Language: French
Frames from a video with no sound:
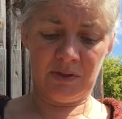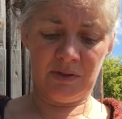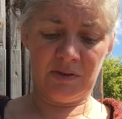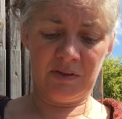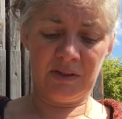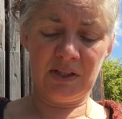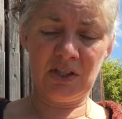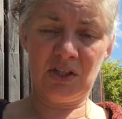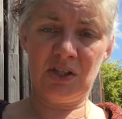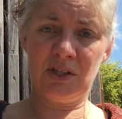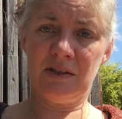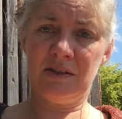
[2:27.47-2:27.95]

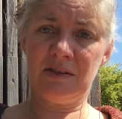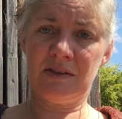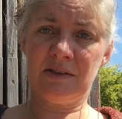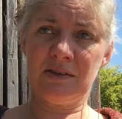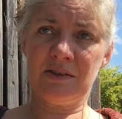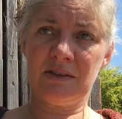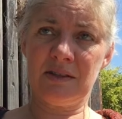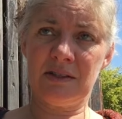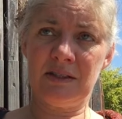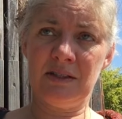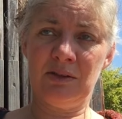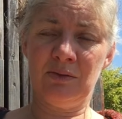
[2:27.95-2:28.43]
c'est vrai que j'étais
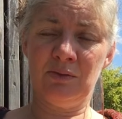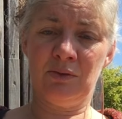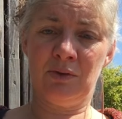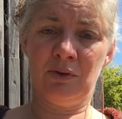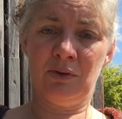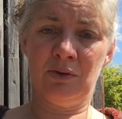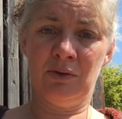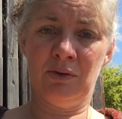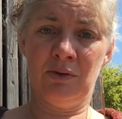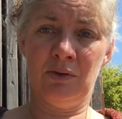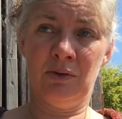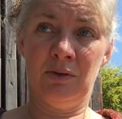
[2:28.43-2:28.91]
censée
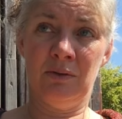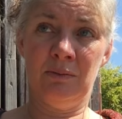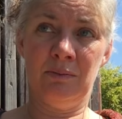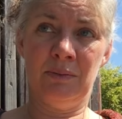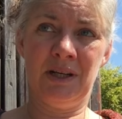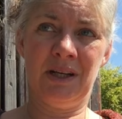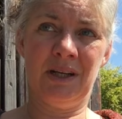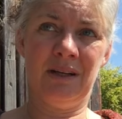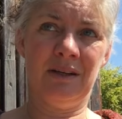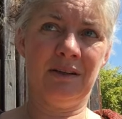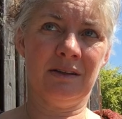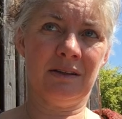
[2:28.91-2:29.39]
donc, euh,
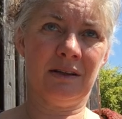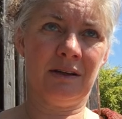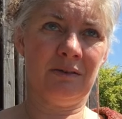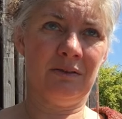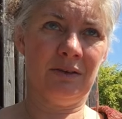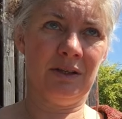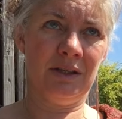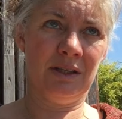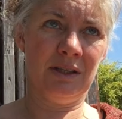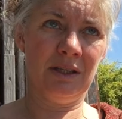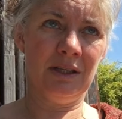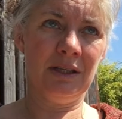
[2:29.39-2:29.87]
ben, aller
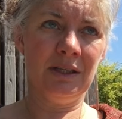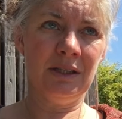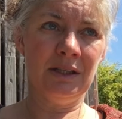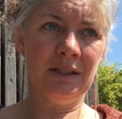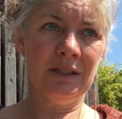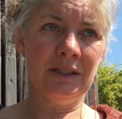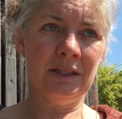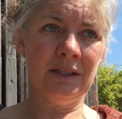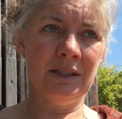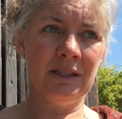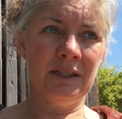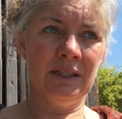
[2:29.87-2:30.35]
travailler.
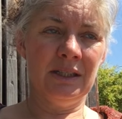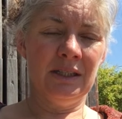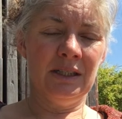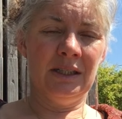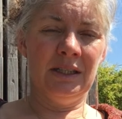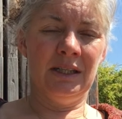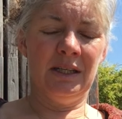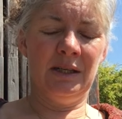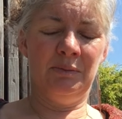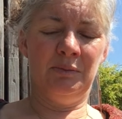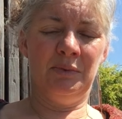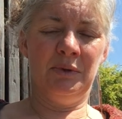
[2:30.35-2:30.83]

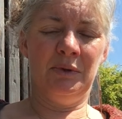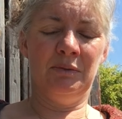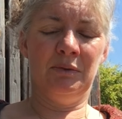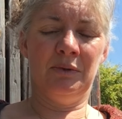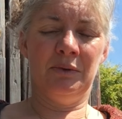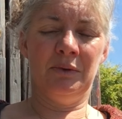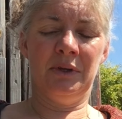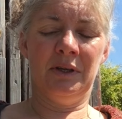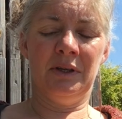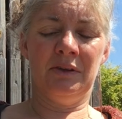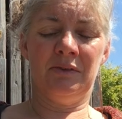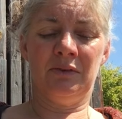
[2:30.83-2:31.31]
Et puis,
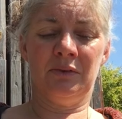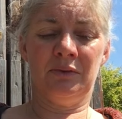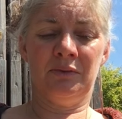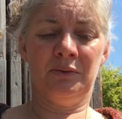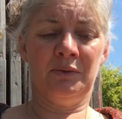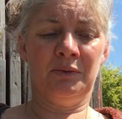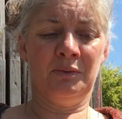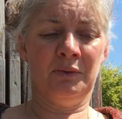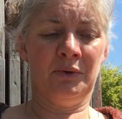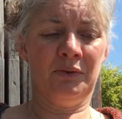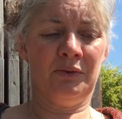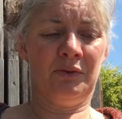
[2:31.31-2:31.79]
bon,
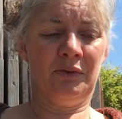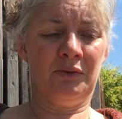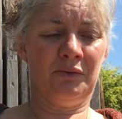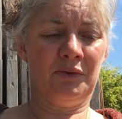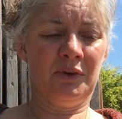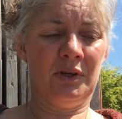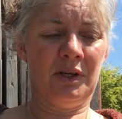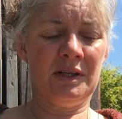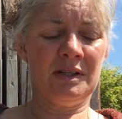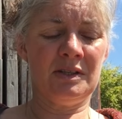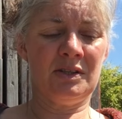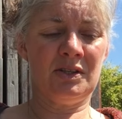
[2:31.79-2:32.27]

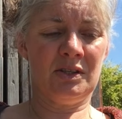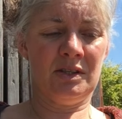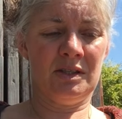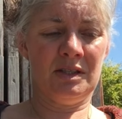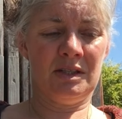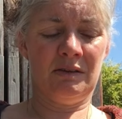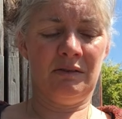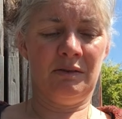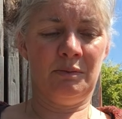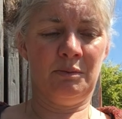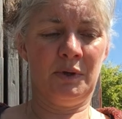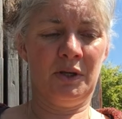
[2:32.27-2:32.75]
sauf que là,
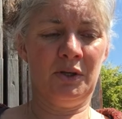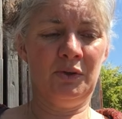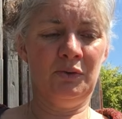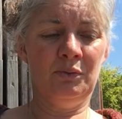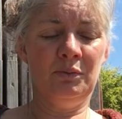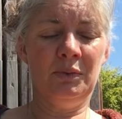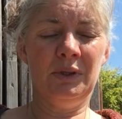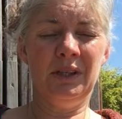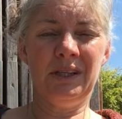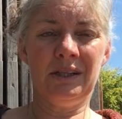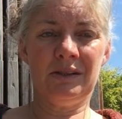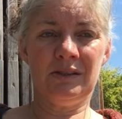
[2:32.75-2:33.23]
n'avais pas
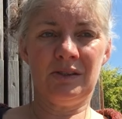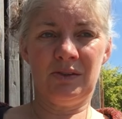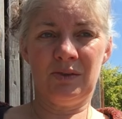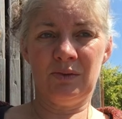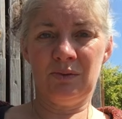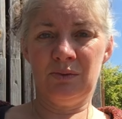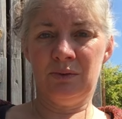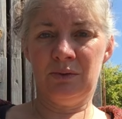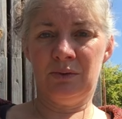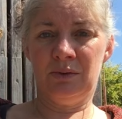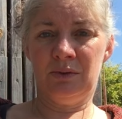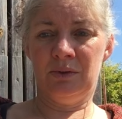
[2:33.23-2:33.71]
une
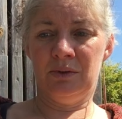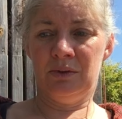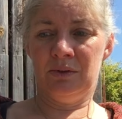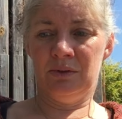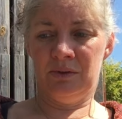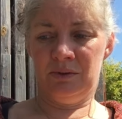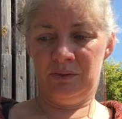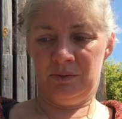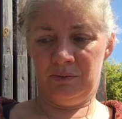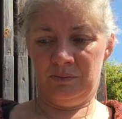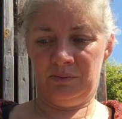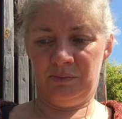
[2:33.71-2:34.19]
obligation
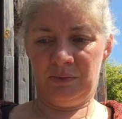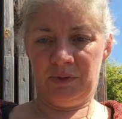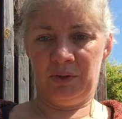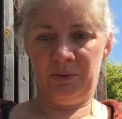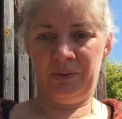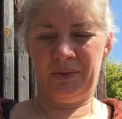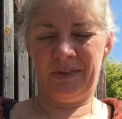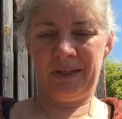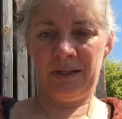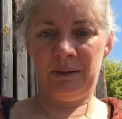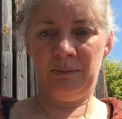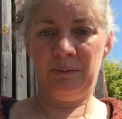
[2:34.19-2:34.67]
euh,
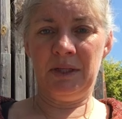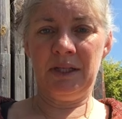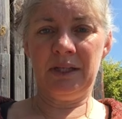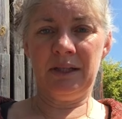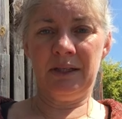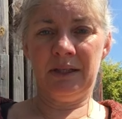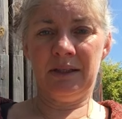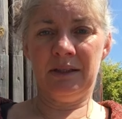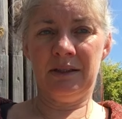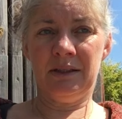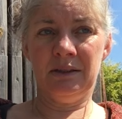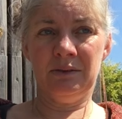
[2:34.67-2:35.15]
dans le
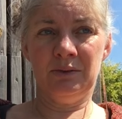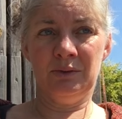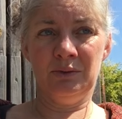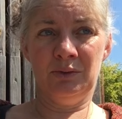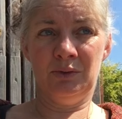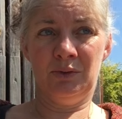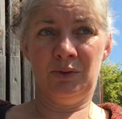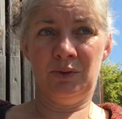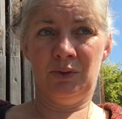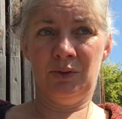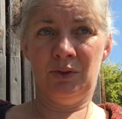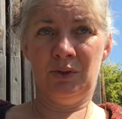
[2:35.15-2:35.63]
timing. Hein, là,
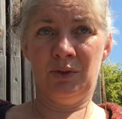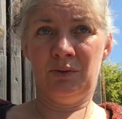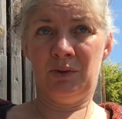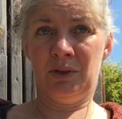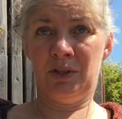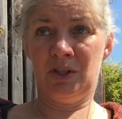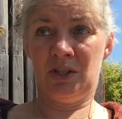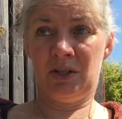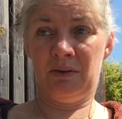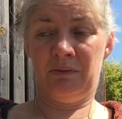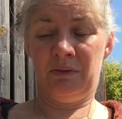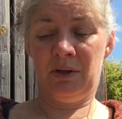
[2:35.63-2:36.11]
donc,
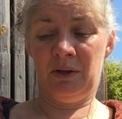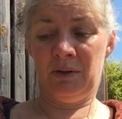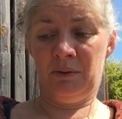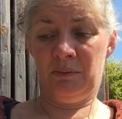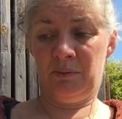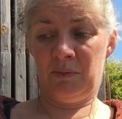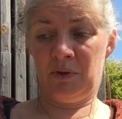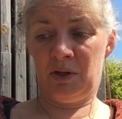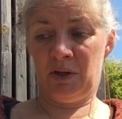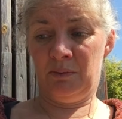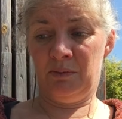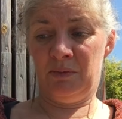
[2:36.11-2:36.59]
j'avais un,
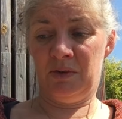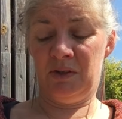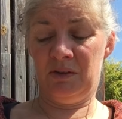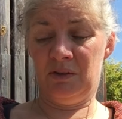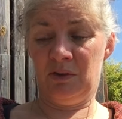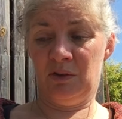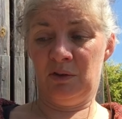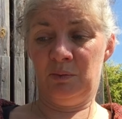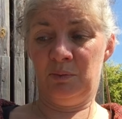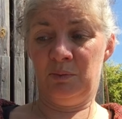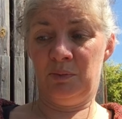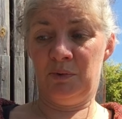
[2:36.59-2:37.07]
petit
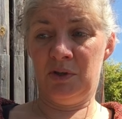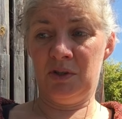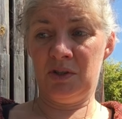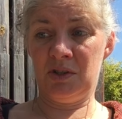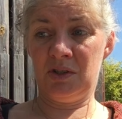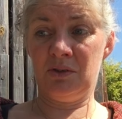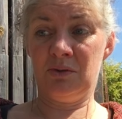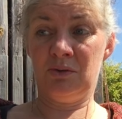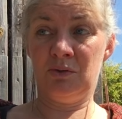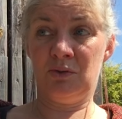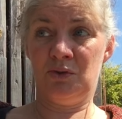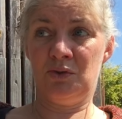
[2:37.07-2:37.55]
temps de
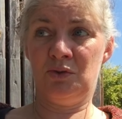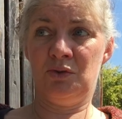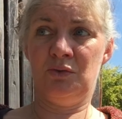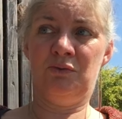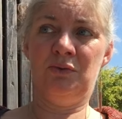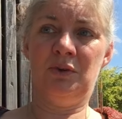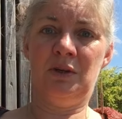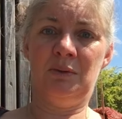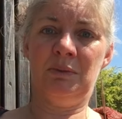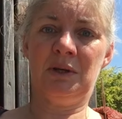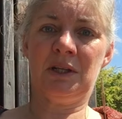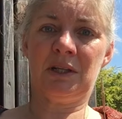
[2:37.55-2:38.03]
pause que je
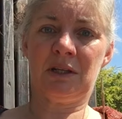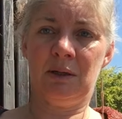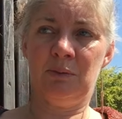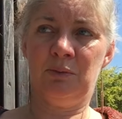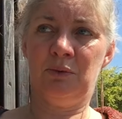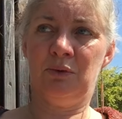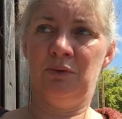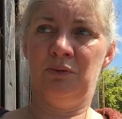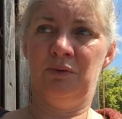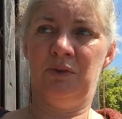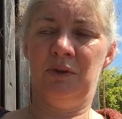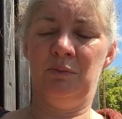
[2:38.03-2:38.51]
voulais mettre à
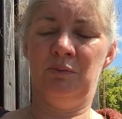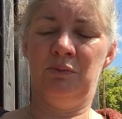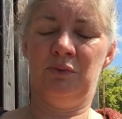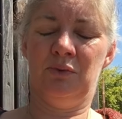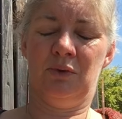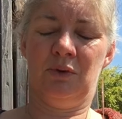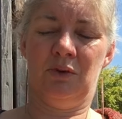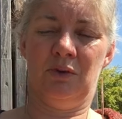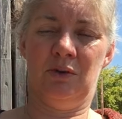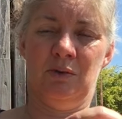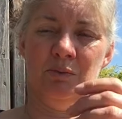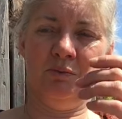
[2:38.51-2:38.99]
profit
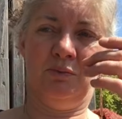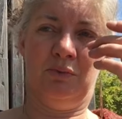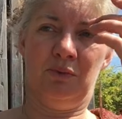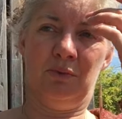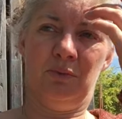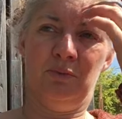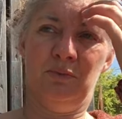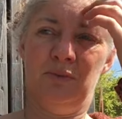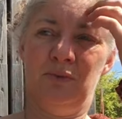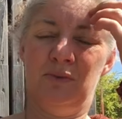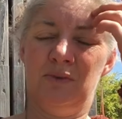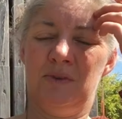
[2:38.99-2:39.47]
pour,
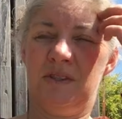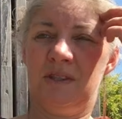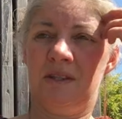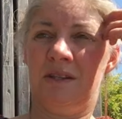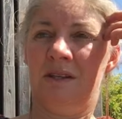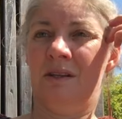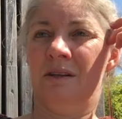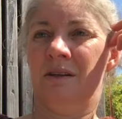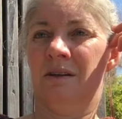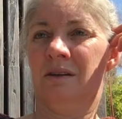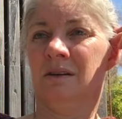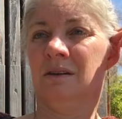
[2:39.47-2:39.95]

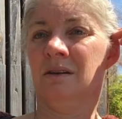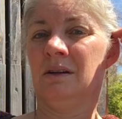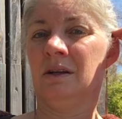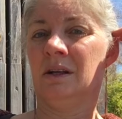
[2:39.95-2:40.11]
bosser